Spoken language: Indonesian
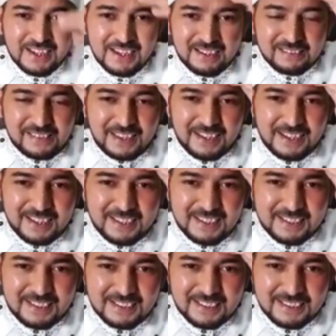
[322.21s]
Sekali lagi,
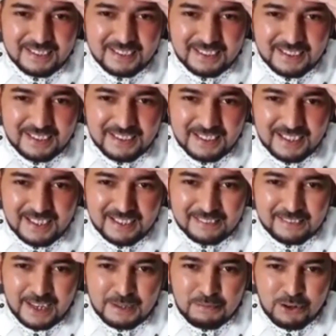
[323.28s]

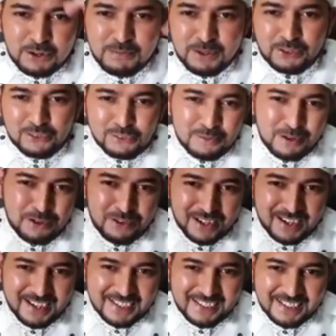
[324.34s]
salam hormat untuk semua
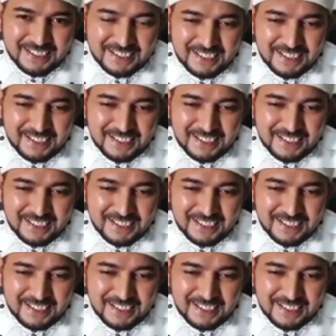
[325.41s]
keluarganya.